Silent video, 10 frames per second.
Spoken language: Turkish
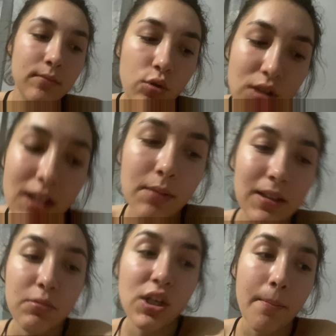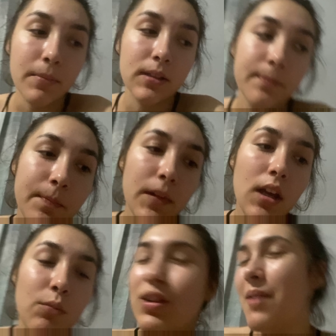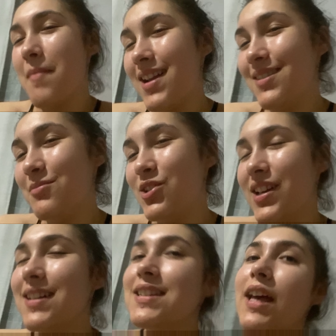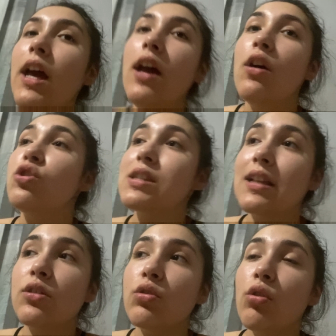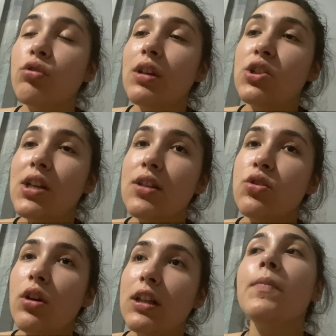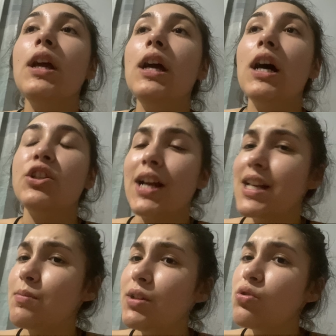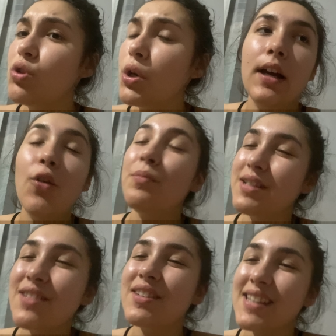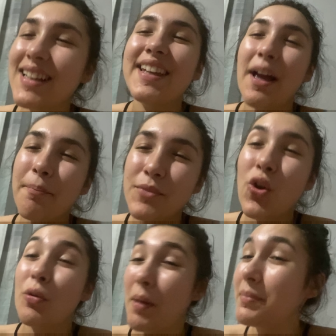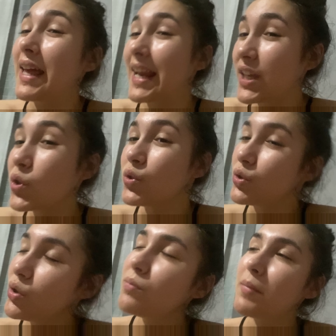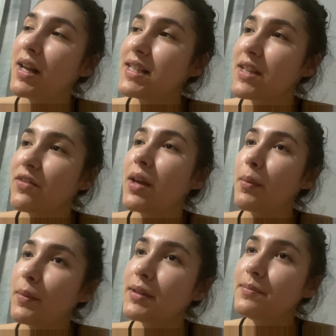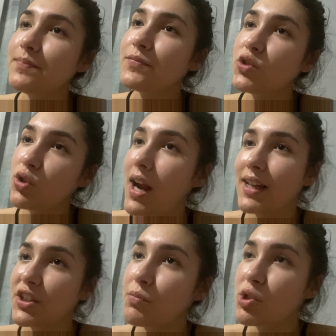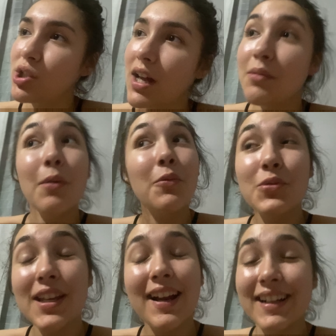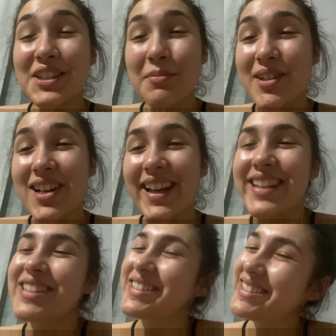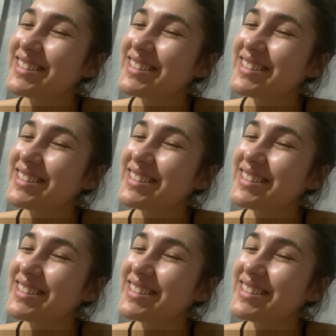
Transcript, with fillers: O yüzden tabii ki de bir şey yapmadım. Mükemmel bir şekilde. Hoca salı günü kontrol edeceğini söyledi. Uçağa geçmeyi düşünüyorum. 11. sınıfta zaten yapmış olmam gerekiyordu. Maalesef yapamadım. Çünkü arkadaşım için kaldım ama bu sene arkadaşım uçağa geçti.